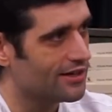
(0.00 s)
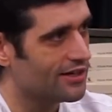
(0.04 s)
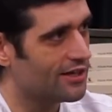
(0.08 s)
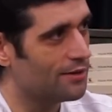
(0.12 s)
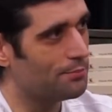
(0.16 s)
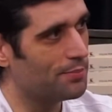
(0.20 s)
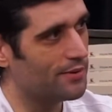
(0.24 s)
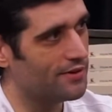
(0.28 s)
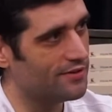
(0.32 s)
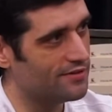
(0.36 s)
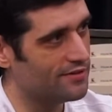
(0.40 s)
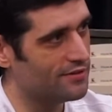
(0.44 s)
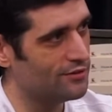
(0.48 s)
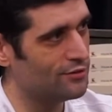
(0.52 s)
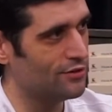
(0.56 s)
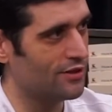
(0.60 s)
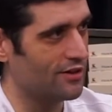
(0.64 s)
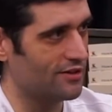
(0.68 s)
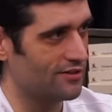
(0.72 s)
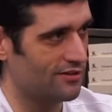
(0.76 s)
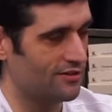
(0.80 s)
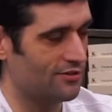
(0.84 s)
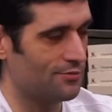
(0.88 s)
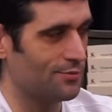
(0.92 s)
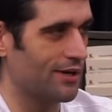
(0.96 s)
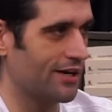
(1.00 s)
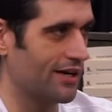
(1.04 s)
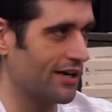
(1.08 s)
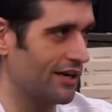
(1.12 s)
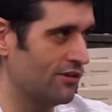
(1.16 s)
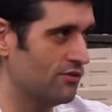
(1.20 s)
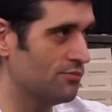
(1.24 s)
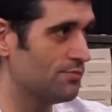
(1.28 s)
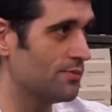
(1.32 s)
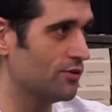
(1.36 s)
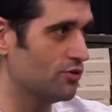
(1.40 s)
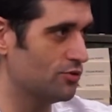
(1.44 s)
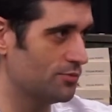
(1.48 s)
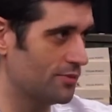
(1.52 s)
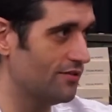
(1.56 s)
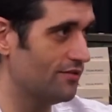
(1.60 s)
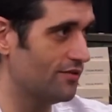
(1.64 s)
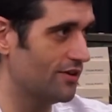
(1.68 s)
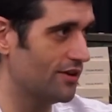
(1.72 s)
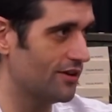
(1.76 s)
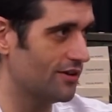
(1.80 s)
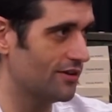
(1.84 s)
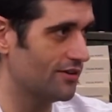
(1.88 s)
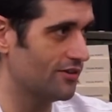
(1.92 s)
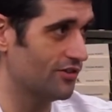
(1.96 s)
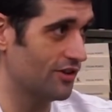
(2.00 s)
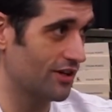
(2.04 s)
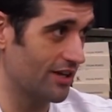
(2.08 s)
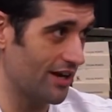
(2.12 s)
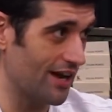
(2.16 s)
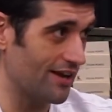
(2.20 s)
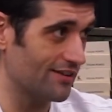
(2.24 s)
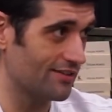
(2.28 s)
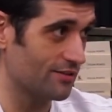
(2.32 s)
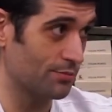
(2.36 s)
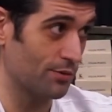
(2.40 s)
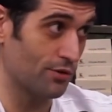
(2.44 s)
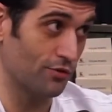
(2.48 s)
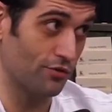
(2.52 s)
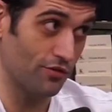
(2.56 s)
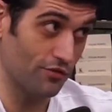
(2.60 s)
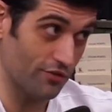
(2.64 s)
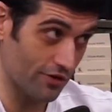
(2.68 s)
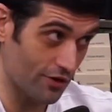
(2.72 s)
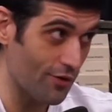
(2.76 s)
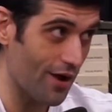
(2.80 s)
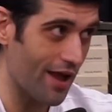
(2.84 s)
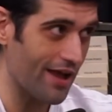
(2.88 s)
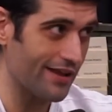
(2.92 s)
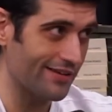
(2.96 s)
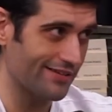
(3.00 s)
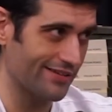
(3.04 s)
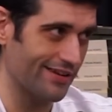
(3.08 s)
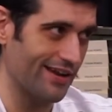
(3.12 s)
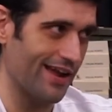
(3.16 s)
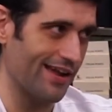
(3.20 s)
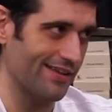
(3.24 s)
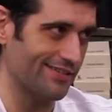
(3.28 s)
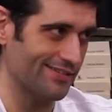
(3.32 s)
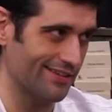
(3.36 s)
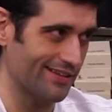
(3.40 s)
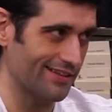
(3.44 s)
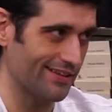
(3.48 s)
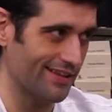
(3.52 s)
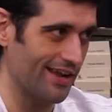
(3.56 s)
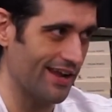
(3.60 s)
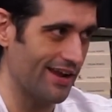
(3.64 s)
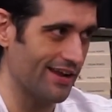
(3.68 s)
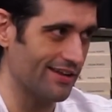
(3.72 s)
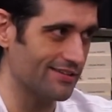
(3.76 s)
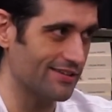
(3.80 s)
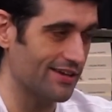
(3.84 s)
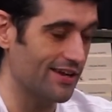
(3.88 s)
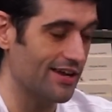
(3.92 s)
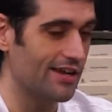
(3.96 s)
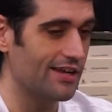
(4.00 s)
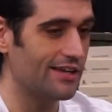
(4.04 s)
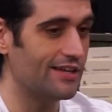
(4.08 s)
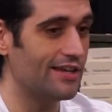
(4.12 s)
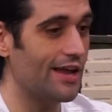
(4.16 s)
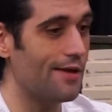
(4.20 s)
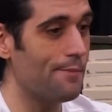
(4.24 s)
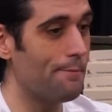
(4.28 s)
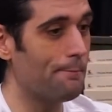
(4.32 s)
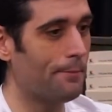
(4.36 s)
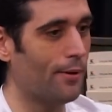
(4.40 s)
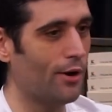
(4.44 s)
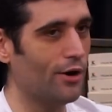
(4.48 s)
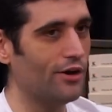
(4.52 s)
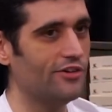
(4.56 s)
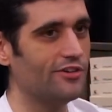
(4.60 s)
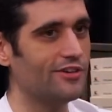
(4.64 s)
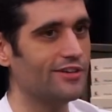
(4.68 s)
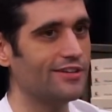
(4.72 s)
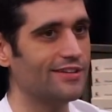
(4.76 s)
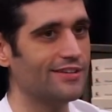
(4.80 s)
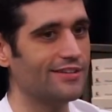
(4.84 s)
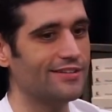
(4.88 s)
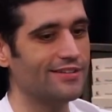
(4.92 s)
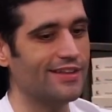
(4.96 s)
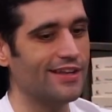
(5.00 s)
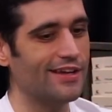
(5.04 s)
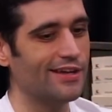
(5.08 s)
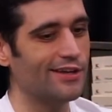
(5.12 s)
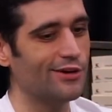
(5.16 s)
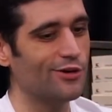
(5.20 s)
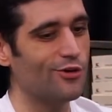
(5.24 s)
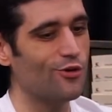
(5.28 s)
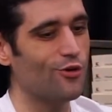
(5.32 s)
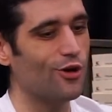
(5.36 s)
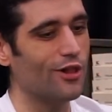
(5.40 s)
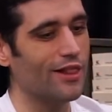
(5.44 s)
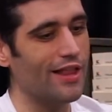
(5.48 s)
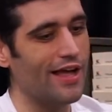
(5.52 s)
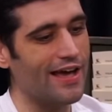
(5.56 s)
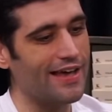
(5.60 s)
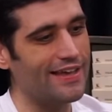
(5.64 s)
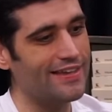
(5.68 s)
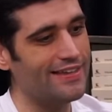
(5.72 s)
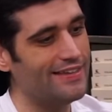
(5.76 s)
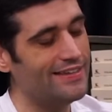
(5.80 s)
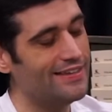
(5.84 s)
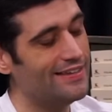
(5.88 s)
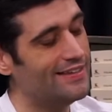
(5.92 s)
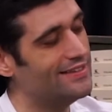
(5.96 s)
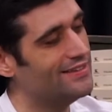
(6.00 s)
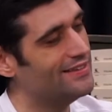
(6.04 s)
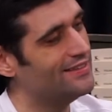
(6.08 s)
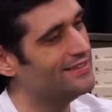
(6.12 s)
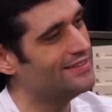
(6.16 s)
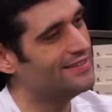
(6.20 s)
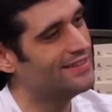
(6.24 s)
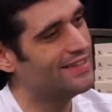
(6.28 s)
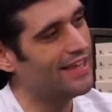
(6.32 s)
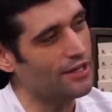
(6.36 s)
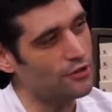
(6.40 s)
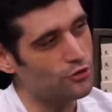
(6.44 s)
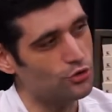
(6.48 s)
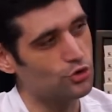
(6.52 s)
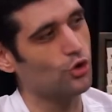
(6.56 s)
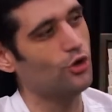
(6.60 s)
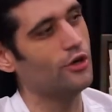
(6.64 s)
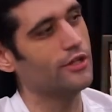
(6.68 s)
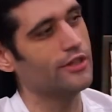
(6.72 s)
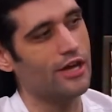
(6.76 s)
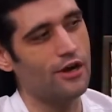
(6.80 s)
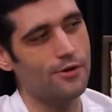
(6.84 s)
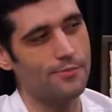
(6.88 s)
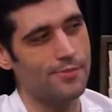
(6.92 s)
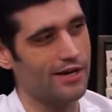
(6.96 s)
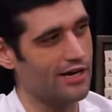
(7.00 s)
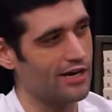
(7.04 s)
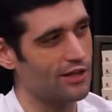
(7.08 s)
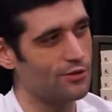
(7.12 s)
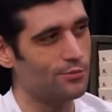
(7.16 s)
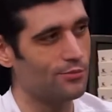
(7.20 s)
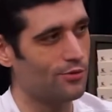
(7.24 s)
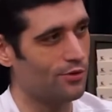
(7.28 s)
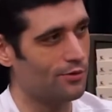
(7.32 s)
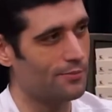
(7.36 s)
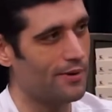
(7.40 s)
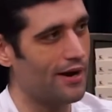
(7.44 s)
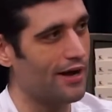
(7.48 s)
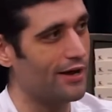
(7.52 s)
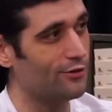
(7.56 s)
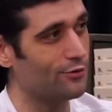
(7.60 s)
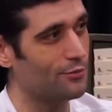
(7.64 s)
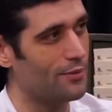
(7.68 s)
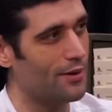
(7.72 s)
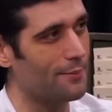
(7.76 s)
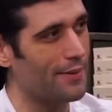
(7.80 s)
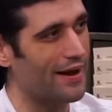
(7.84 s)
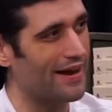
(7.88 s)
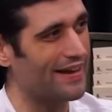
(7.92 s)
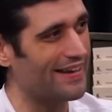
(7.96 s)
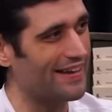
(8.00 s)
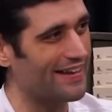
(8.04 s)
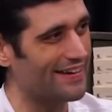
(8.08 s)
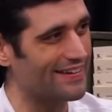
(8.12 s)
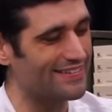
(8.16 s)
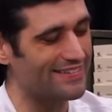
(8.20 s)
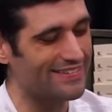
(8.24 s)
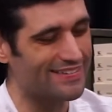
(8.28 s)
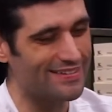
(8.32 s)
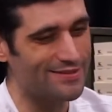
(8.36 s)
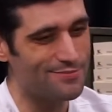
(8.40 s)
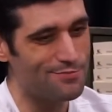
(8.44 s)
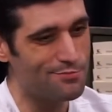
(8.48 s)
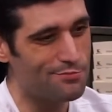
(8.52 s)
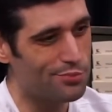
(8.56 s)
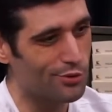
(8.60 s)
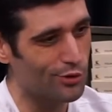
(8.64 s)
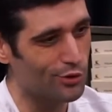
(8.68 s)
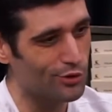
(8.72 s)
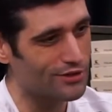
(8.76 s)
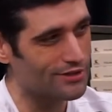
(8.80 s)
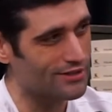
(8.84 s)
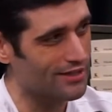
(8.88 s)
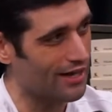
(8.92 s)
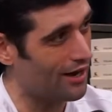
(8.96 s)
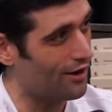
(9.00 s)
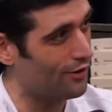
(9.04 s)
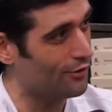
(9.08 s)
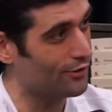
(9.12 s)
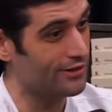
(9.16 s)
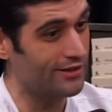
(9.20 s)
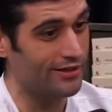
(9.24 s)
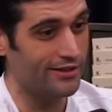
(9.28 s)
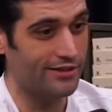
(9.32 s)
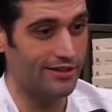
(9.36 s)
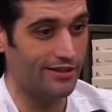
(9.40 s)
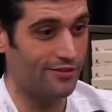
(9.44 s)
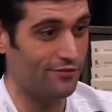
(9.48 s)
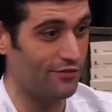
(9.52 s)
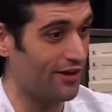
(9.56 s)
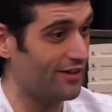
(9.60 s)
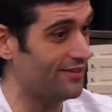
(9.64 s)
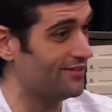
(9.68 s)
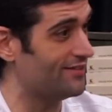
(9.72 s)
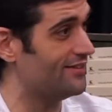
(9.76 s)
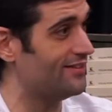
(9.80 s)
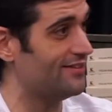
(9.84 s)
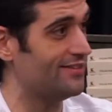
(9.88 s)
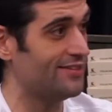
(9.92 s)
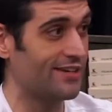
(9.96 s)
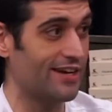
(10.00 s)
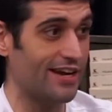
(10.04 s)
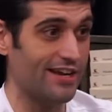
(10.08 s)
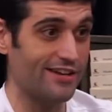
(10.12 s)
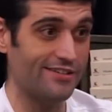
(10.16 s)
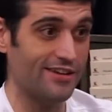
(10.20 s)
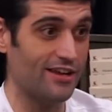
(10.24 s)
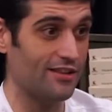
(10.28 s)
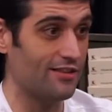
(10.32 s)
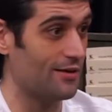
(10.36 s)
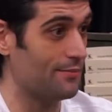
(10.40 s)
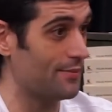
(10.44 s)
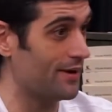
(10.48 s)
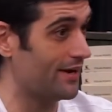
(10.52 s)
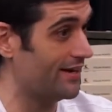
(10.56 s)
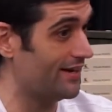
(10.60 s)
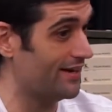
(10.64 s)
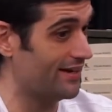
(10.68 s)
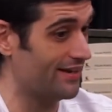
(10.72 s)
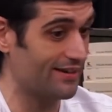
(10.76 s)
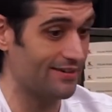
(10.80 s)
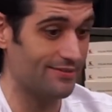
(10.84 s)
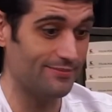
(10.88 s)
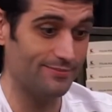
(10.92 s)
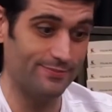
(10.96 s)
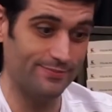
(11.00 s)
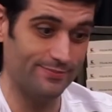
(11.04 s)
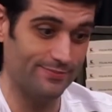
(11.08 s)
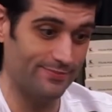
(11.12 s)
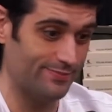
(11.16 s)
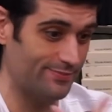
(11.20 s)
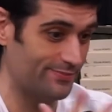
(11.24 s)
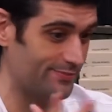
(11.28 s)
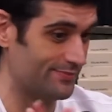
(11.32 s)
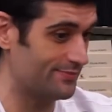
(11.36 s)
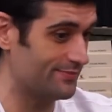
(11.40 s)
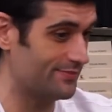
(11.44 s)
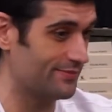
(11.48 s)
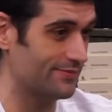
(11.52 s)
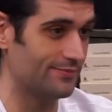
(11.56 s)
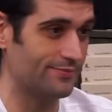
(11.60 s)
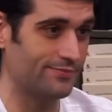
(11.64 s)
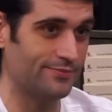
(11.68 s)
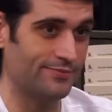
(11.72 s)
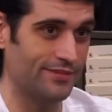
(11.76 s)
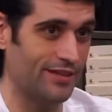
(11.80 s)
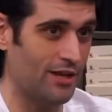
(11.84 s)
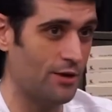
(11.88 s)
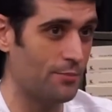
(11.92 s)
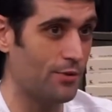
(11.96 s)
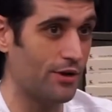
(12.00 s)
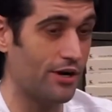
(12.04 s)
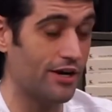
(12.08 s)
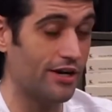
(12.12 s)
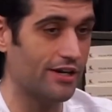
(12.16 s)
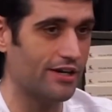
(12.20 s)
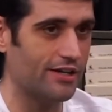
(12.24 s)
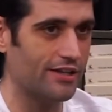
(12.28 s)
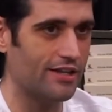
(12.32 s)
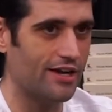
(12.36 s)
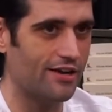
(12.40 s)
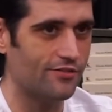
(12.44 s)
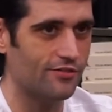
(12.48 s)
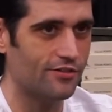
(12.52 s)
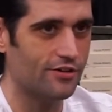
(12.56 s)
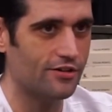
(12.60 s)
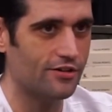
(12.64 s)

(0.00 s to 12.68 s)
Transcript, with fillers: que precisam desses mecanismos para sobreviver, de graça, porque o FIFA não é de uhum. graça, ainda tem essa. É. E aí pode degringolar e detonar o mercado mobile de uma maneira assim brutal e que vai se desencadear da maneira que é um nem mercado pouco agradável. Tá se